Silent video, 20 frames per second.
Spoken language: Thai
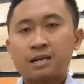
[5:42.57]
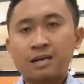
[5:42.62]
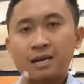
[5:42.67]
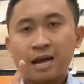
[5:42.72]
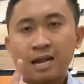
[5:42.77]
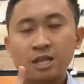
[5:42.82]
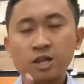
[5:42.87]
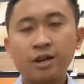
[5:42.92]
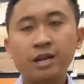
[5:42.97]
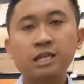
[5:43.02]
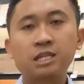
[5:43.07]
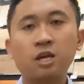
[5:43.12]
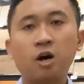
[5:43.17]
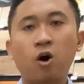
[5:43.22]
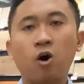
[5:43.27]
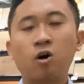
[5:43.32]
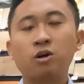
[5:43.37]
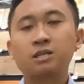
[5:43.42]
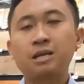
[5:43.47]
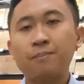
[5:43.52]
ขั้นตอนที่
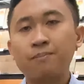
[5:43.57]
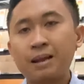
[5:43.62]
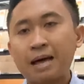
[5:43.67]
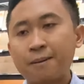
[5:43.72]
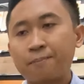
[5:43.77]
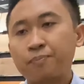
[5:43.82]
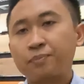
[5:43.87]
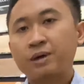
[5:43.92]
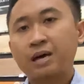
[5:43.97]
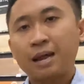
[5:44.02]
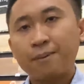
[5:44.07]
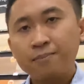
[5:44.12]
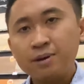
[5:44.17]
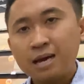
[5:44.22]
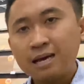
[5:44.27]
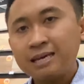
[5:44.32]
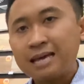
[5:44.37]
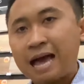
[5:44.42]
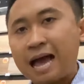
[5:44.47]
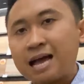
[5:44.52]
2 สำหรับกระเบื้อ
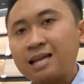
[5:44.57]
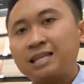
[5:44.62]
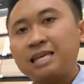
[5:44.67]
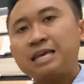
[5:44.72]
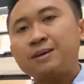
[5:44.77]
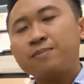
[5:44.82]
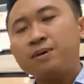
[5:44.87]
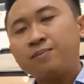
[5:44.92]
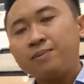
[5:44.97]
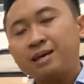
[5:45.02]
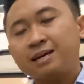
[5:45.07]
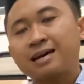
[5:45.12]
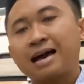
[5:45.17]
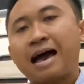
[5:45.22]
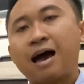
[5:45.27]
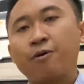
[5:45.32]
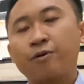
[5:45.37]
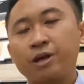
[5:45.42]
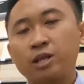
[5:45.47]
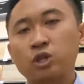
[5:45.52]
งยางที่ไม่มี
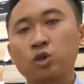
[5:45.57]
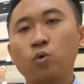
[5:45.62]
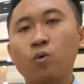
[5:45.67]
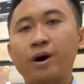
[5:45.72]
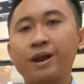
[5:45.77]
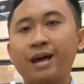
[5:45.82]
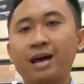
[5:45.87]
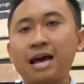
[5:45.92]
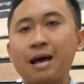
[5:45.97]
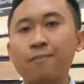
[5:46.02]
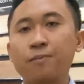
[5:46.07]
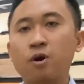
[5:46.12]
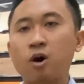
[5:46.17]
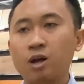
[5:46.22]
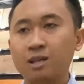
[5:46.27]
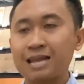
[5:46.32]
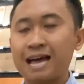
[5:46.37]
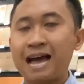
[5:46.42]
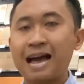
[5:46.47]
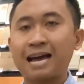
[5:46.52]
กาวในตัวนะครับก็
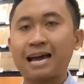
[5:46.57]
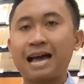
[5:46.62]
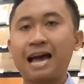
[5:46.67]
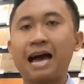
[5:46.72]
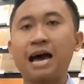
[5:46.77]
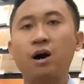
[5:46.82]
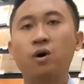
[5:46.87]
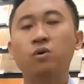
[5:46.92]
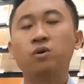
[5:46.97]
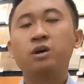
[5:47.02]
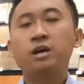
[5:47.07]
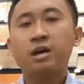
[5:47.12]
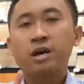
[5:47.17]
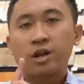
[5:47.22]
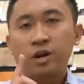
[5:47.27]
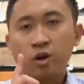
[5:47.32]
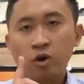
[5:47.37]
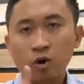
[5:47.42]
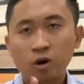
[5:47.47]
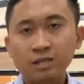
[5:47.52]
ทากาว
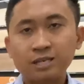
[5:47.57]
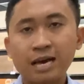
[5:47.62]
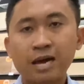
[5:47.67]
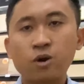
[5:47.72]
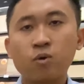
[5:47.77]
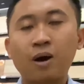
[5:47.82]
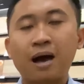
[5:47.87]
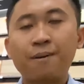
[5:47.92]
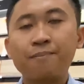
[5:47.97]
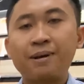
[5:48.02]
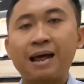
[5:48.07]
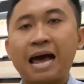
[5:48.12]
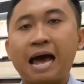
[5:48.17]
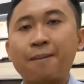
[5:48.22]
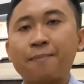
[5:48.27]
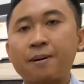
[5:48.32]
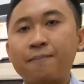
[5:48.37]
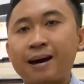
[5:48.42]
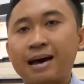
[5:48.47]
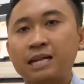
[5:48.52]
โดยใช้ความหนา
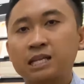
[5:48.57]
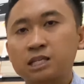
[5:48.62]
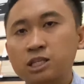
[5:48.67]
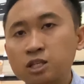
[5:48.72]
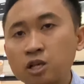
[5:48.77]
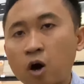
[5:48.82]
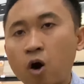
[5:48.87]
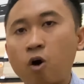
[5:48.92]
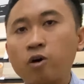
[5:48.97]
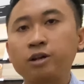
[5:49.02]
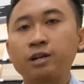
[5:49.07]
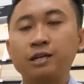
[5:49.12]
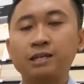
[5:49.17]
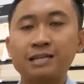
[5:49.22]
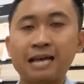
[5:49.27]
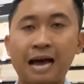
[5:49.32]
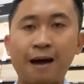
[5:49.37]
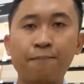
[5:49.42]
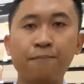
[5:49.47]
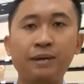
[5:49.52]
ประมาณ
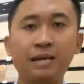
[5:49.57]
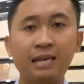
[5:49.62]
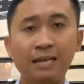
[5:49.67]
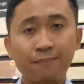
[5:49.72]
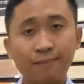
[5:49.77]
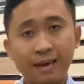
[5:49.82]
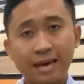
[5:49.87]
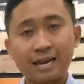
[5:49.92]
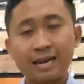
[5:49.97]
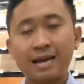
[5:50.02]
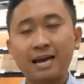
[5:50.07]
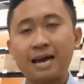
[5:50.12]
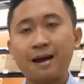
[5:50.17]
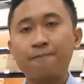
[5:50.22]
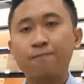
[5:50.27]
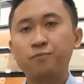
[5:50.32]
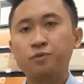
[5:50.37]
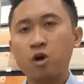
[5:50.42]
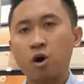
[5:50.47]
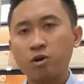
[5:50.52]
2-3มิลลิเมตรนะครับ
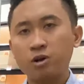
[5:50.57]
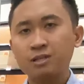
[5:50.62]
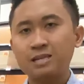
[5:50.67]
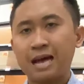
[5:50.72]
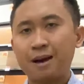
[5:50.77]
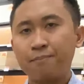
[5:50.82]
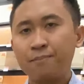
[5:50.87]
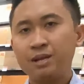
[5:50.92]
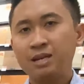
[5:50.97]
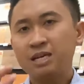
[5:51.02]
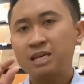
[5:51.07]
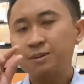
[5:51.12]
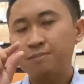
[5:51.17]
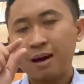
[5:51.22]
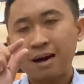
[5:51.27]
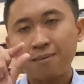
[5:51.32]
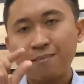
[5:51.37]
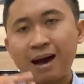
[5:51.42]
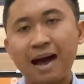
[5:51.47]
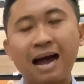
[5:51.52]
2-3 มิลคือ
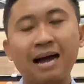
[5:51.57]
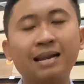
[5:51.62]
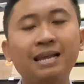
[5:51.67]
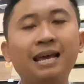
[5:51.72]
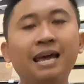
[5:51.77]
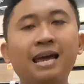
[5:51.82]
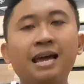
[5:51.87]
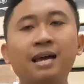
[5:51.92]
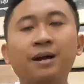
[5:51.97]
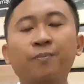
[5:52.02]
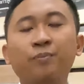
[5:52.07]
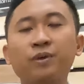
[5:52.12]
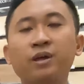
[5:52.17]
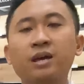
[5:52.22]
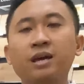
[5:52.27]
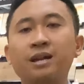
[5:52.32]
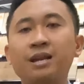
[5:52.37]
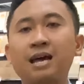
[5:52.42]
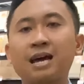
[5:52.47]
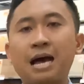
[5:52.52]
บางๆ นี่เอง
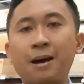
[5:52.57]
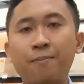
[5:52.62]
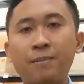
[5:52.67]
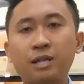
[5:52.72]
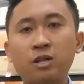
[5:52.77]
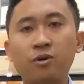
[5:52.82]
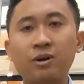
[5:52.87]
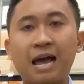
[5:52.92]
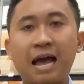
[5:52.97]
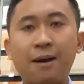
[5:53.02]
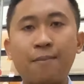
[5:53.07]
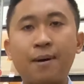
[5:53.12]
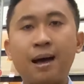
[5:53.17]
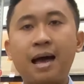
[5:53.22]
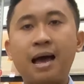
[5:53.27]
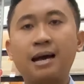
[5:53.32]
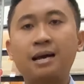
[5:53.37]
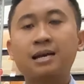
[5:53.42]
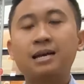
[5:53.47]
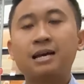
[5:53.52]
นะครับ ไม่ต้องหนา
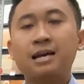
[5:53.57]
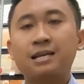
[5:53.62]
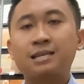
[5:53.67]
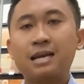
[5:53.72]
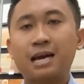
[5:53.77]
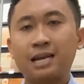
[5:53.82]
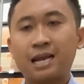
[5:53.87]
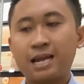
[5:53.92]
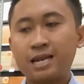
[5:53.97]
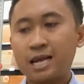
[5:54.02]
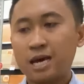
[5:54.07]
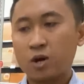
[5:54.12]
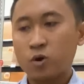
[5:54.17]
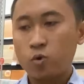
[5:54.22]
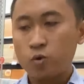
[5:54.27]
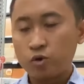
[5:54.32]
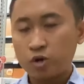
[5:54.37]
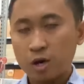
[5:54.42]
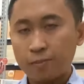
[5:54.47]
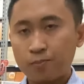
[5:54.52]
มาก จากนั้นเนี่ย
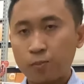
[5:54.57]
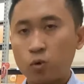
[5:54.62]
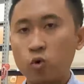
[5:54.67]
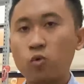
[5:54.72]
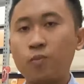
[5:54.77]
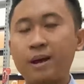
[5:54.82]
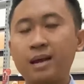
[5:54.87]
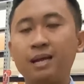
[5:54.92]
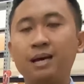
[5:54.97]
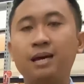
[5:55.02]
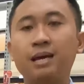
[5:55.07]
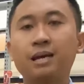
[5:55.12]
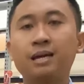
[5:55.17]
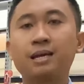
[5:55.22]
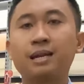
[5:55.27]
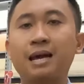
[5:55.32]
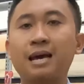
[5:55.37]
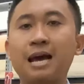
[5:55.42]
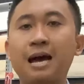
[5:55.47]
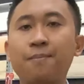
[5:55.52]
คุณก็ปูไปเลย
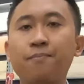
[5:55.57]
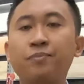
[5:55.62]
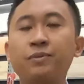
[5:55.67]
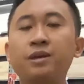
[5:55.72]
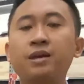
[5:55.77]
นะครับ